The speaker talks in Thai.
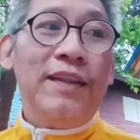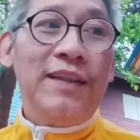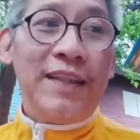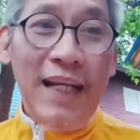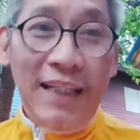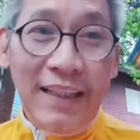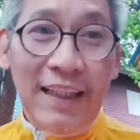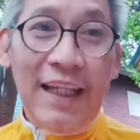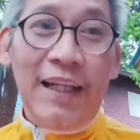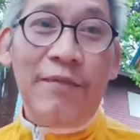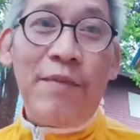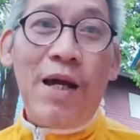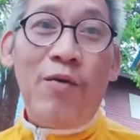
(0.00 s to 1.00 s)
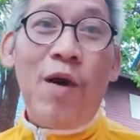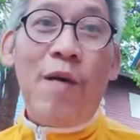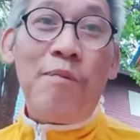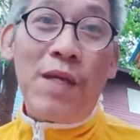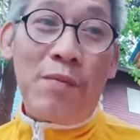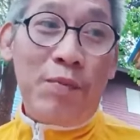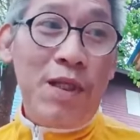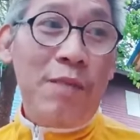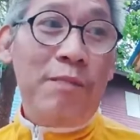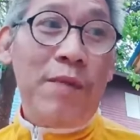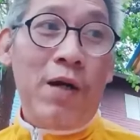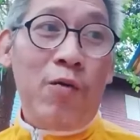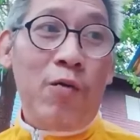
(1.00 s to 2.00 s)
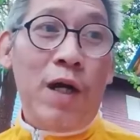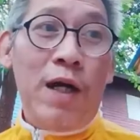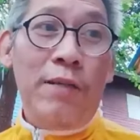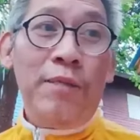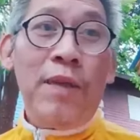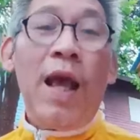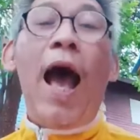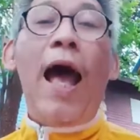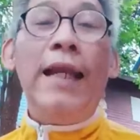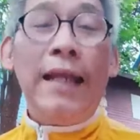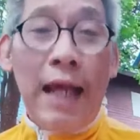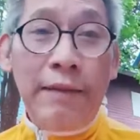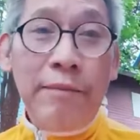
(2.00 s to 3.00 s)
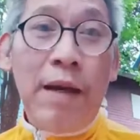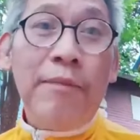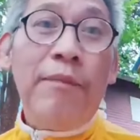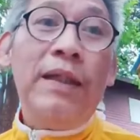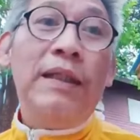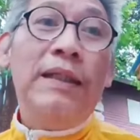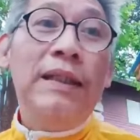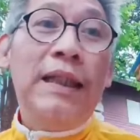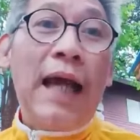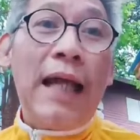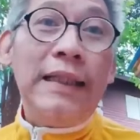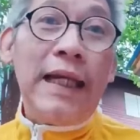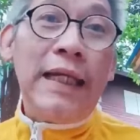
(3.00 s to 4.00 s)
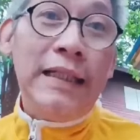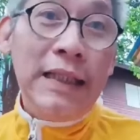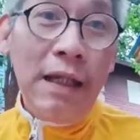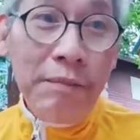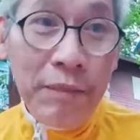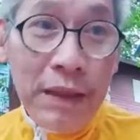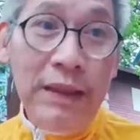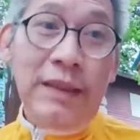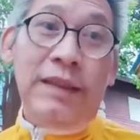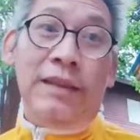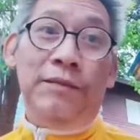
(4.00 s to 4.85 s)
ชัดเจนมากกว่าเปรียบเทียบมากกว่าอันนั้นอ่ะมันคือการใช้เครื่องมือ